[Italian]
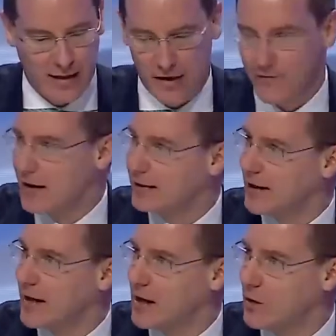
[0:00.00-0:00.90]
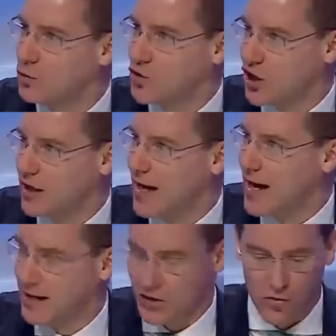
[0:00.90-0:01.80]
si è fatta
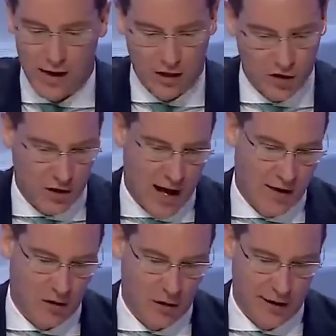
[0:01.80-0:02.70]
uccellare Beh, sul sì, calcio d'angolo.